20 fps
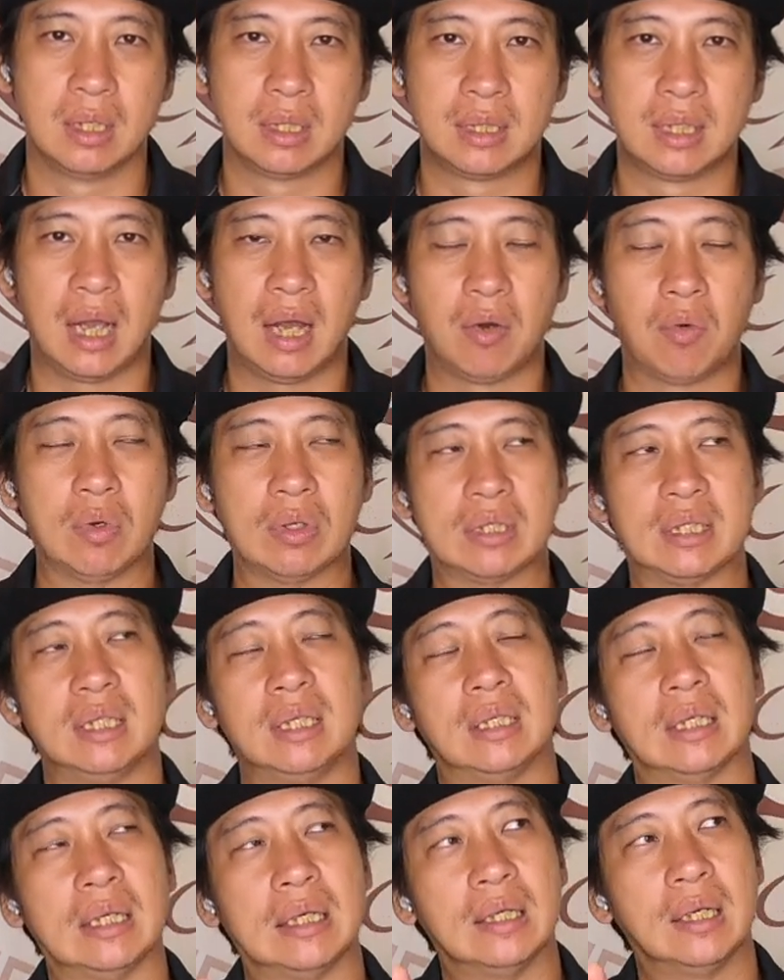像我
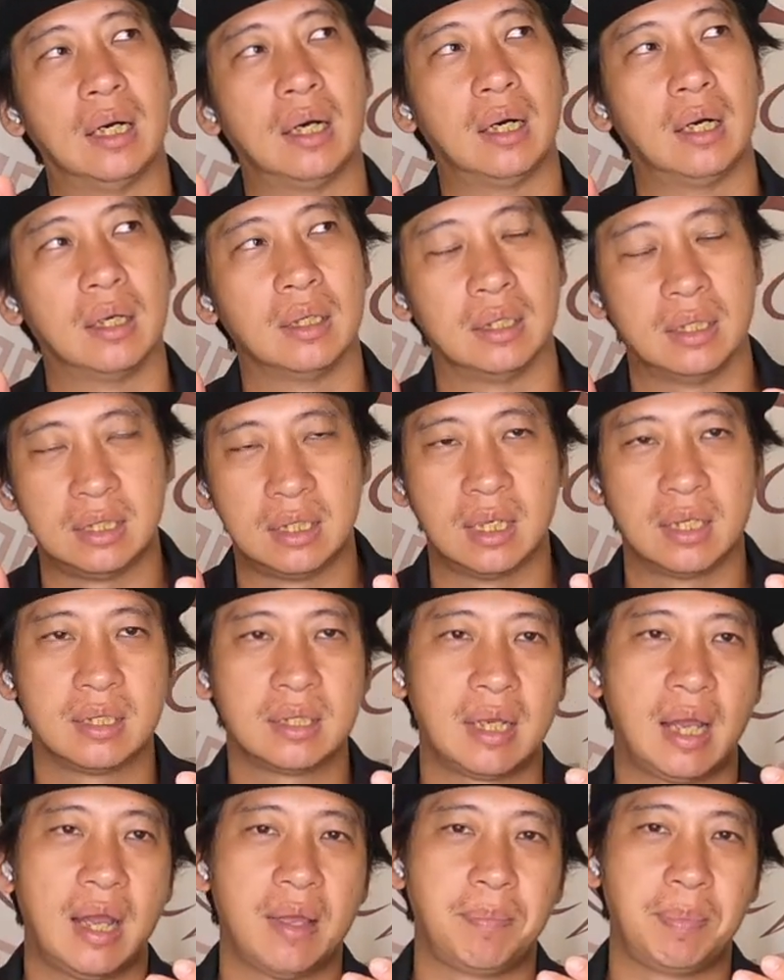记得，呃，以
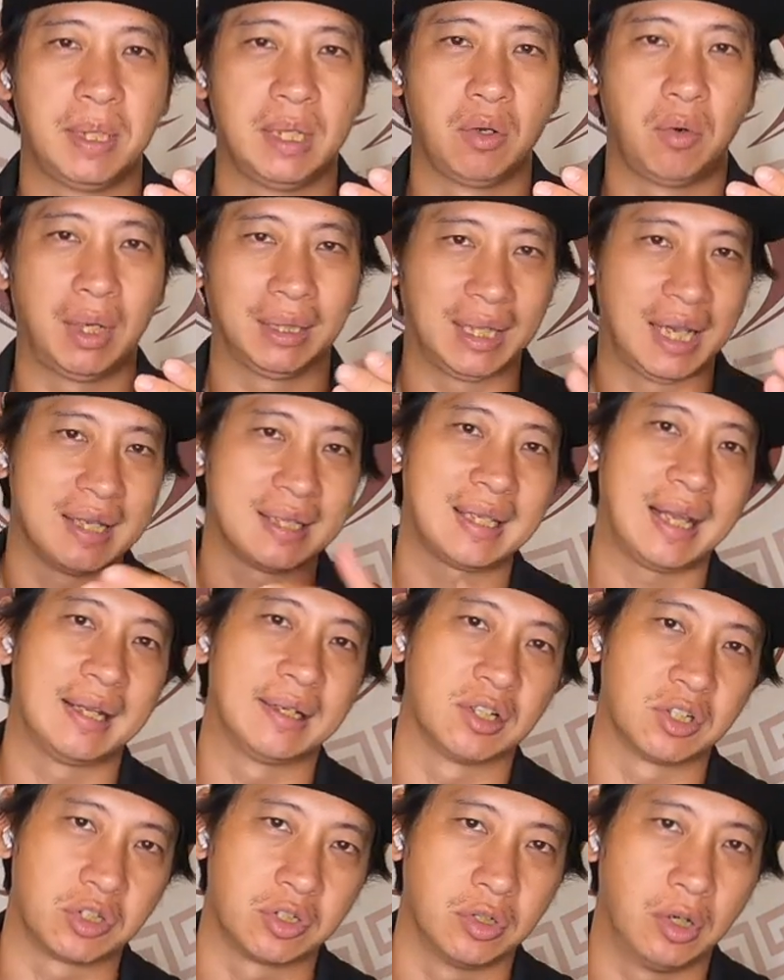前在比滑胎
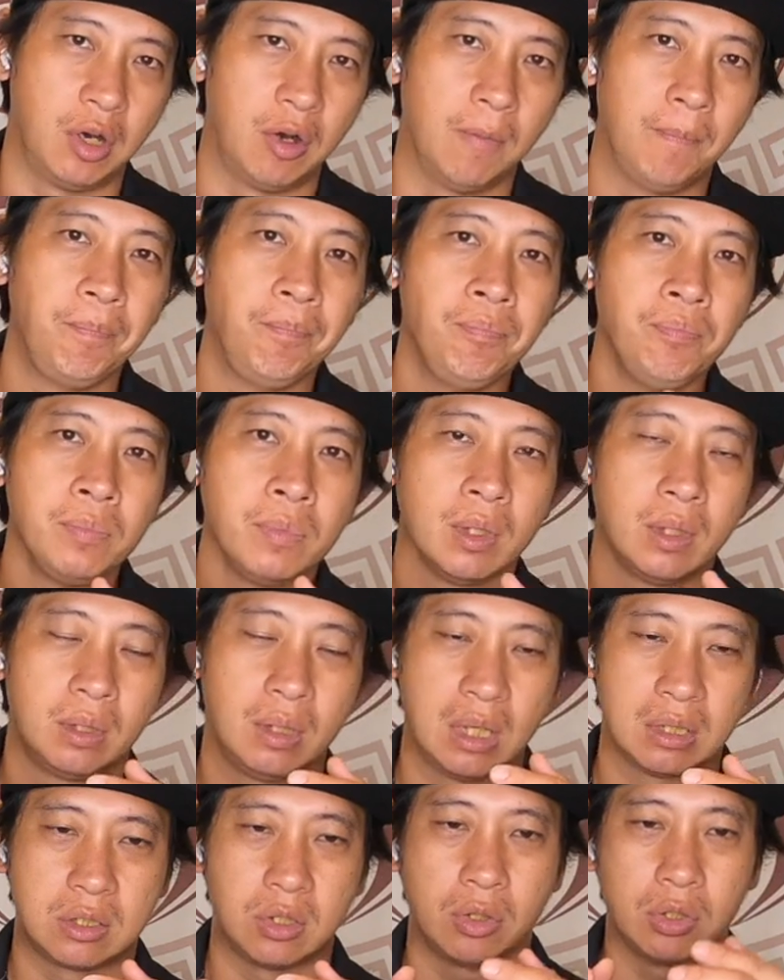赛的时候，
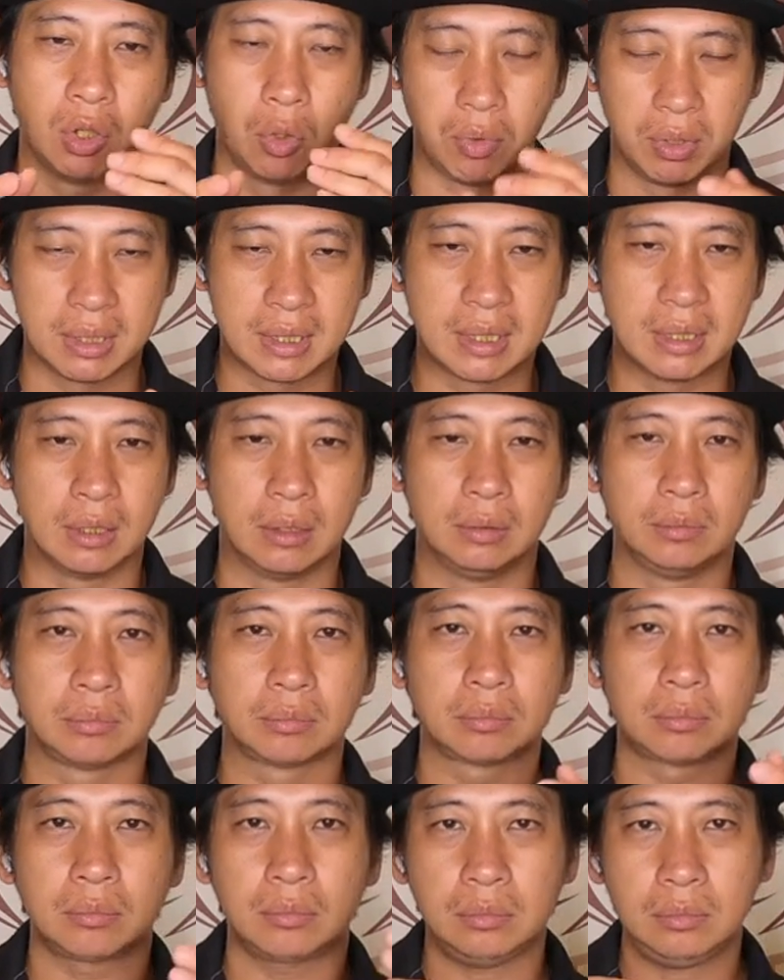那时候有一次
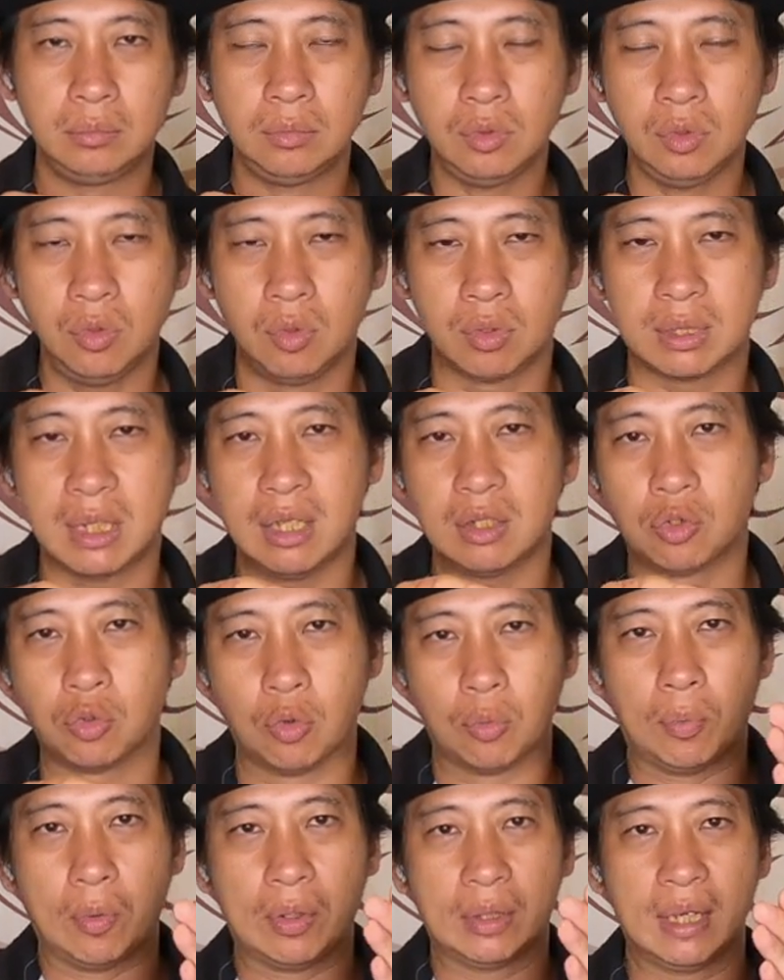我在
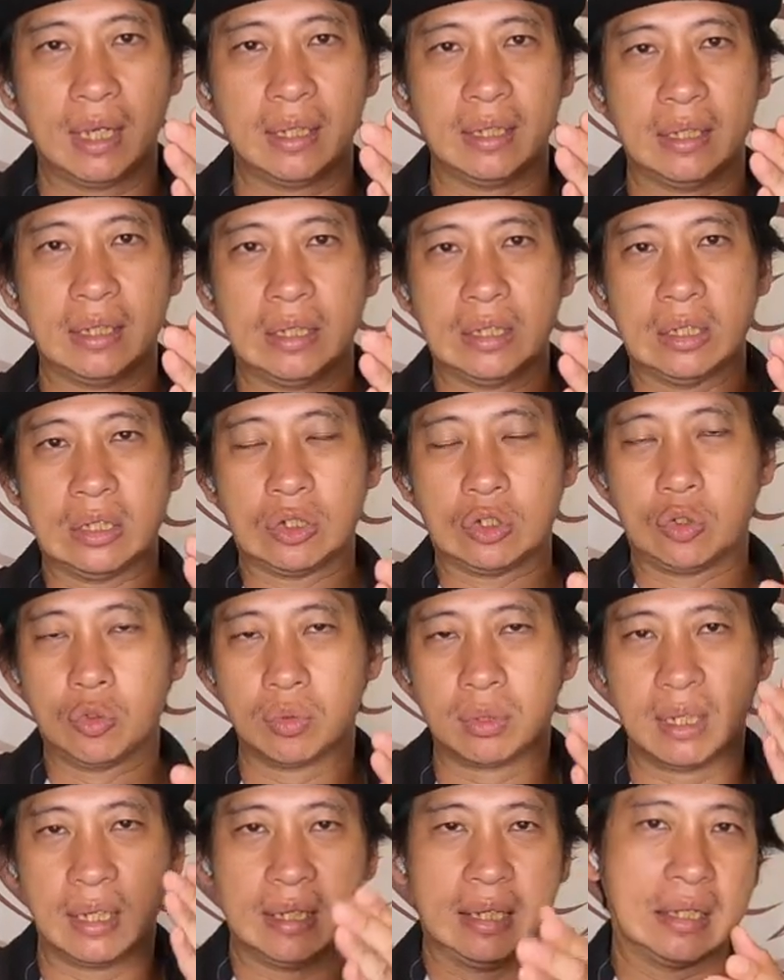吐蕃那里
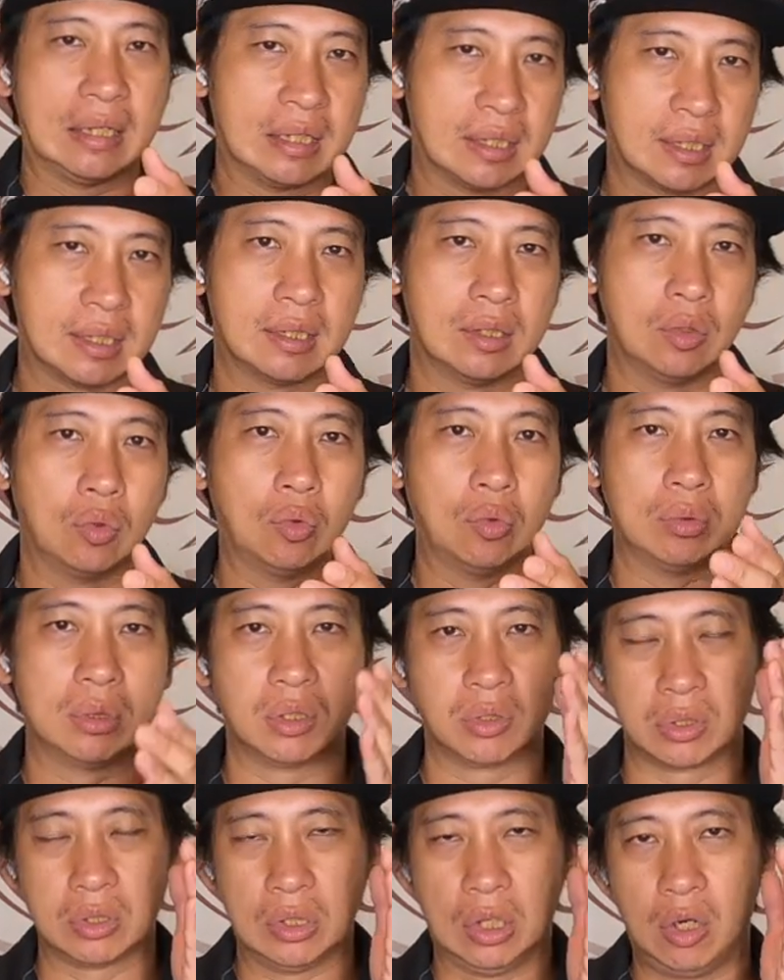出现了一个失误，
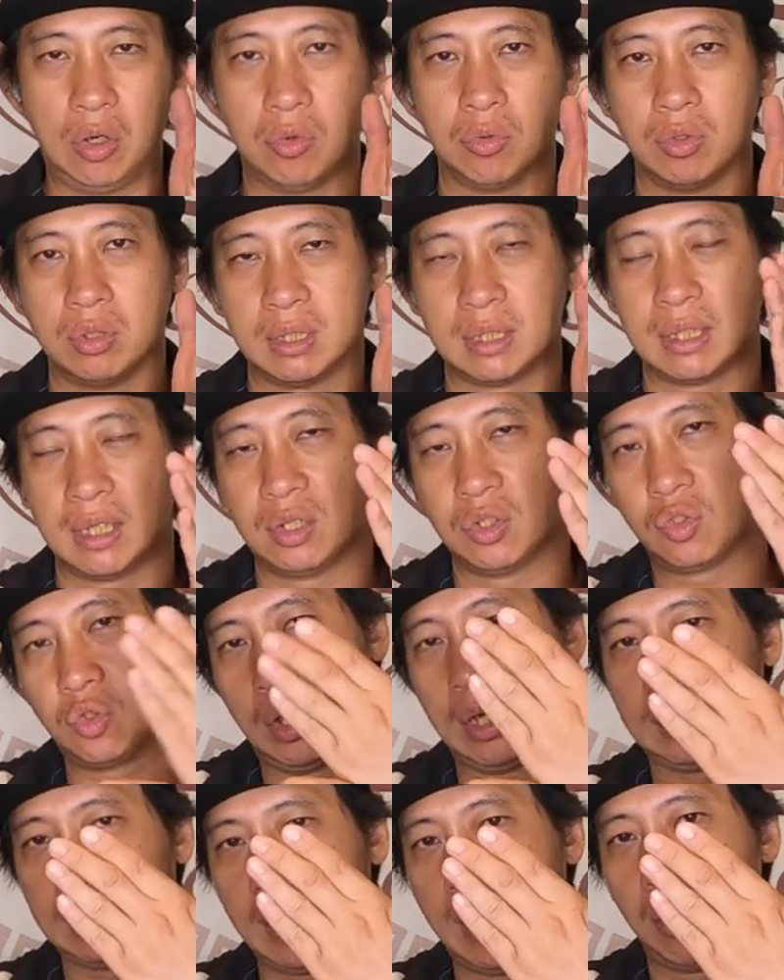就是后轮先撞